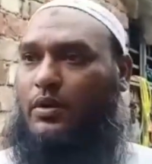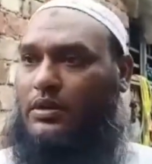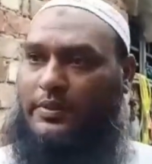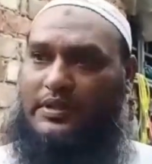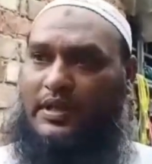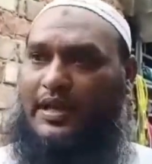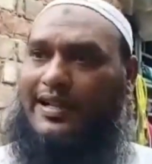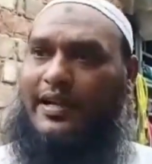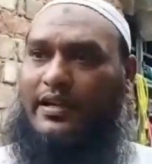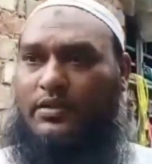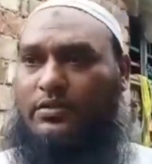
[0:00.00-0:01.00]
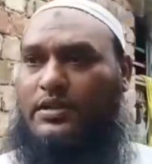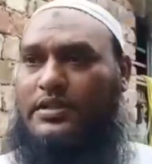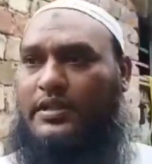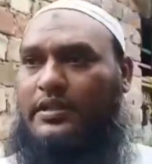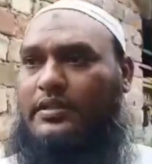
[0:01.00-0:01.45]
কথাবার্তা কাটাকাটি
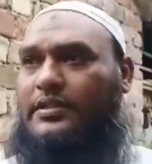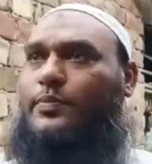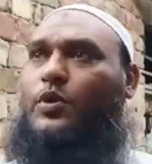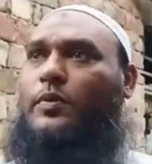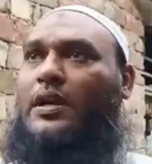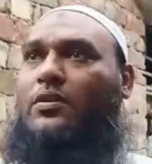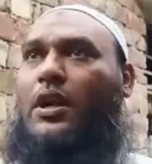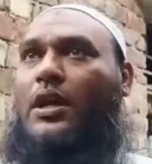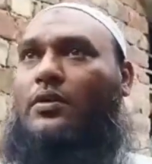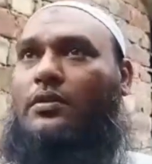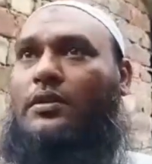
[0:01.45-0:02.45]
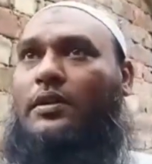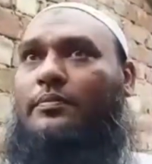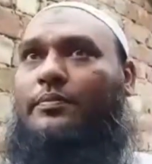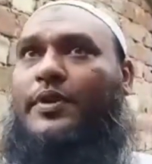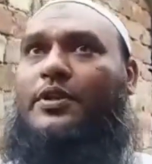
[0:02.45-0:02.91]
করেছে যে প্রমাণ করাও
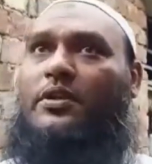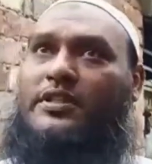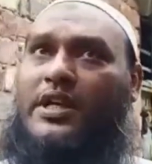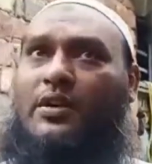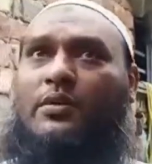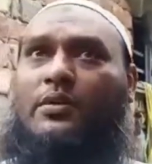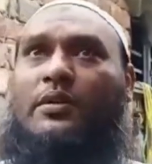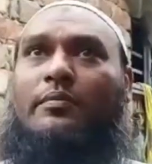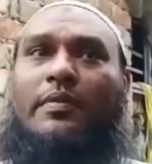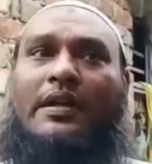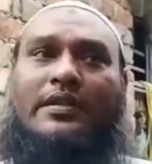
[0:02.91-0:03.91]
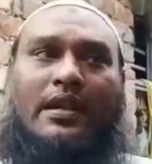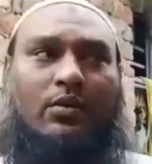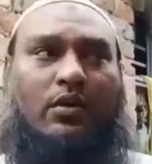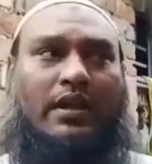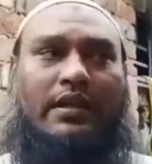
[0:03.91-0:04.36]
ভিডিও যাও বা যারা
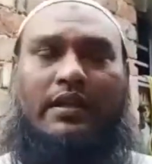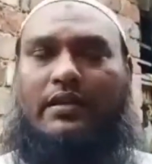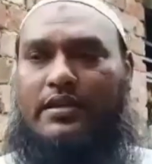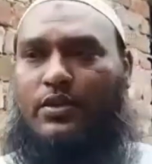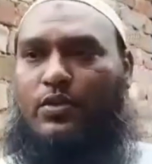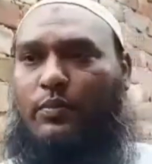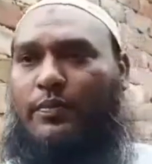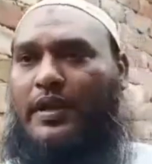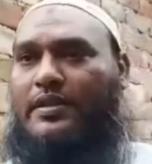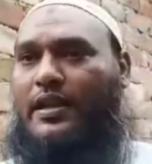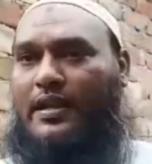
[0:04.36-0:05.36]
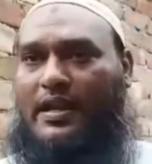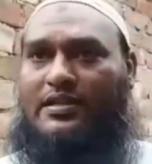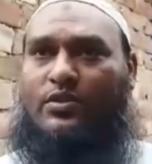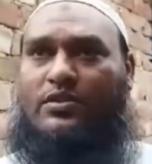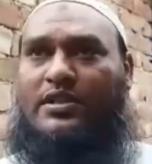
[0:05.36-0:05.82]
কন্ট্রাক্টে নিয়েছে কোম্পানি যারা
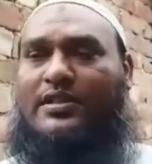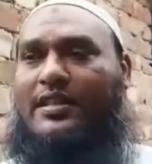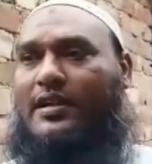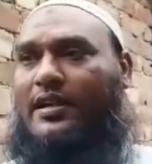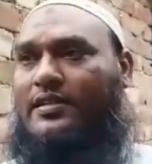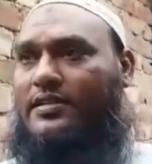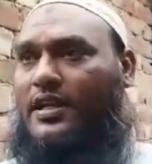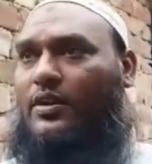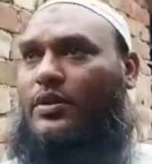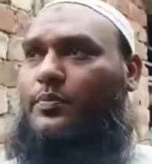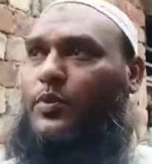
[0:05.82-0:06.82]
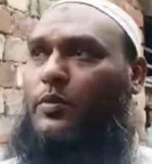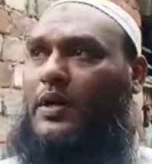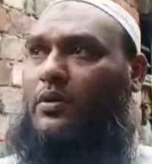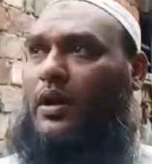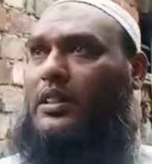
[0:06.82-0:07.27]
কাজ করছে তাদের কাছে যাও গিয়ে
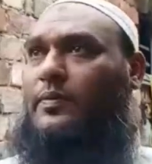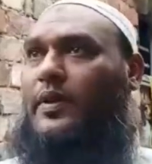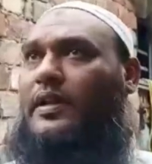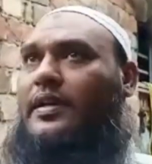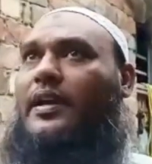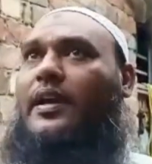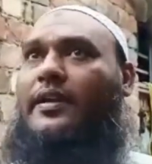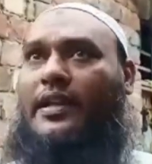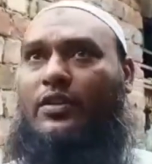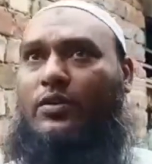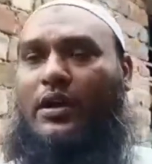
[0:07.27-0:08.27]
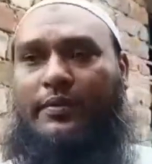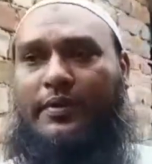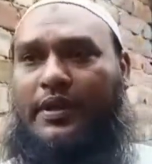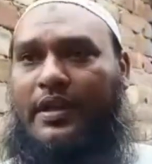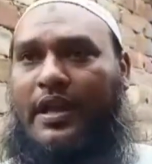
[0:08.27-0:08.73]
প্রমাণ করাতে পারলে টাকা রিটার্ন দেওয়া হবে